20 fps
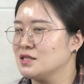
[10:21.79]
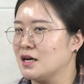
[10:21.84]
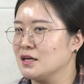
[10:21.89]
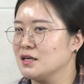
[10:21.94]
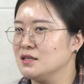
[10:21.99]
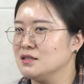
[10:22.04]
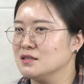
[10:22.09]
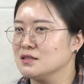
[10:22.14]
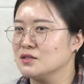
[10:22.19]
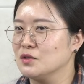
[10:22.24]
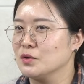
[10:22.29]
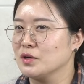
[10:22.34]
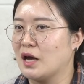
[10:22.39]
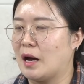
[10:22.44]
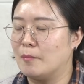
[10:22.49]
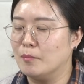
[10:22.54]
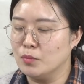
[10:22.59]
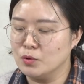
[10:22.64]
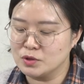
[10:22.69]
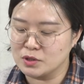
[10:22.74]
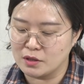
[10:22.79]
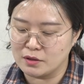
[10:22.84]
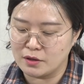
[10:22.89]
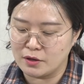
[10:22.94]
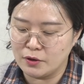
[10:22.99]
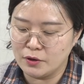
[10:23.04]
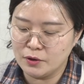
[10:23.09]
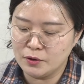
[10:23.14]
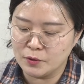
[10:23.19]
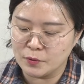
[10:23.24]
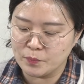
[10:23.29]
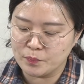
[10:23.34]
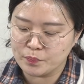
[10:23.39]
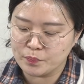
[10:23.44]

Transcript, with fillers: 자기는 그렇게 안 보잖아요.